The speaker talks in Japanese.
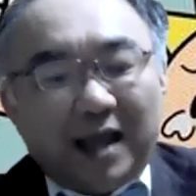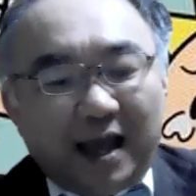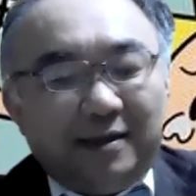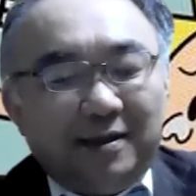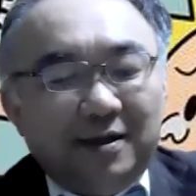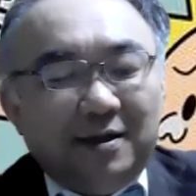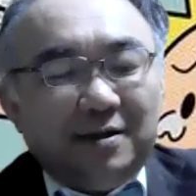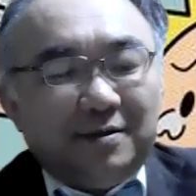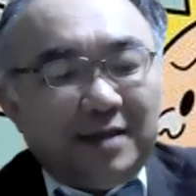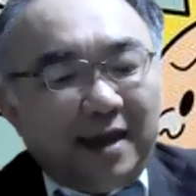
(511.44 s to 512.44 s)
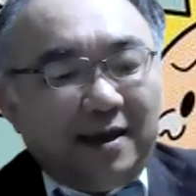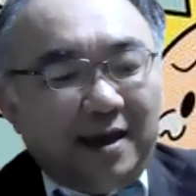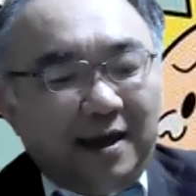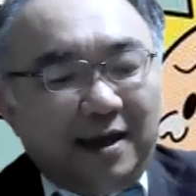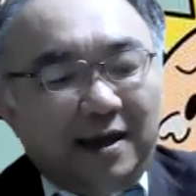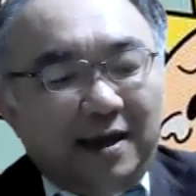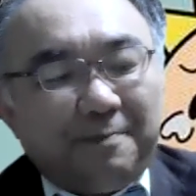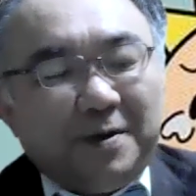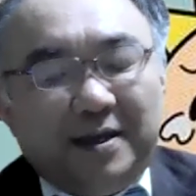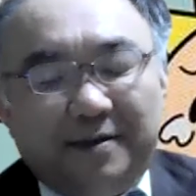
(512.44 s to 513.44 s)
はい、で、えー、
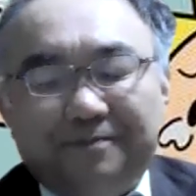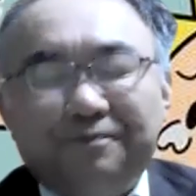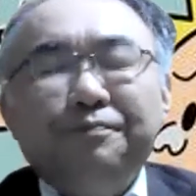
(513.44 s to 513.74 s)
やっぱり